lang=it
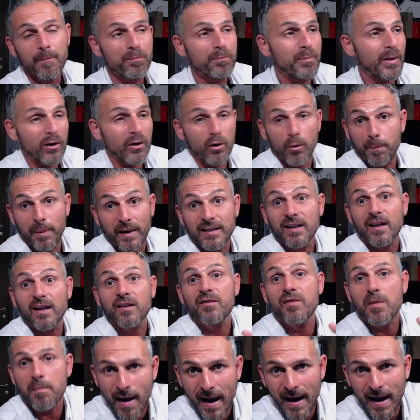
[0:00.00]
per non
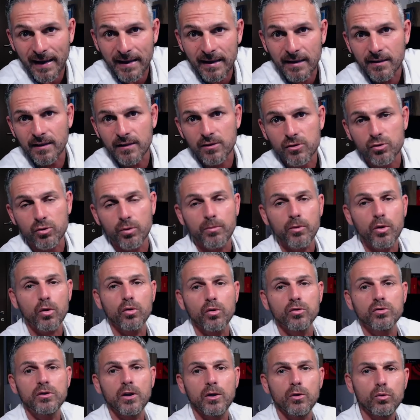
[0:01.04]
perdervi mai nessun mio
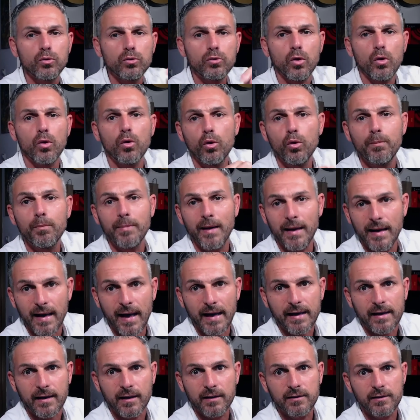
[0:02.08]
contenuto, un bel
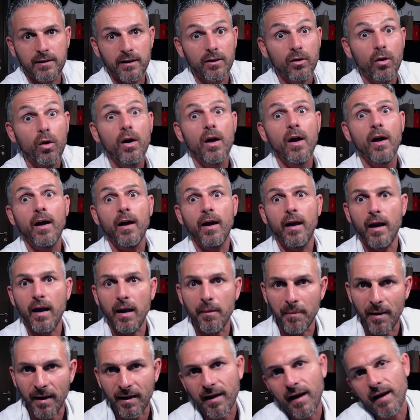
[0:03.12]
likeettino e
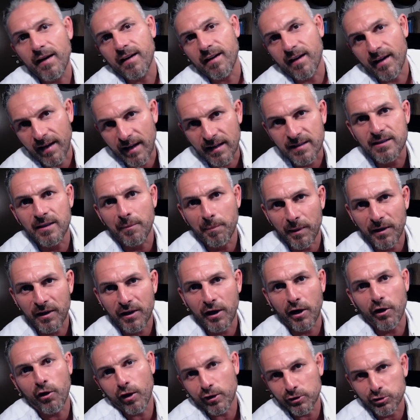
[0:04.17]
magari ragazzi
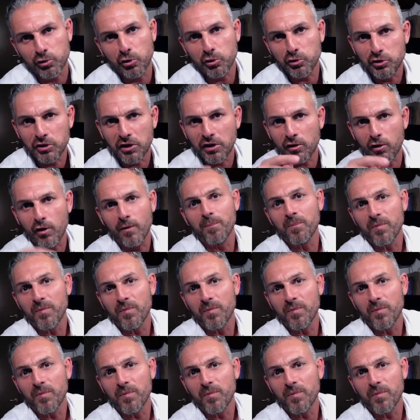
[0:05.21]
perché no a sto giro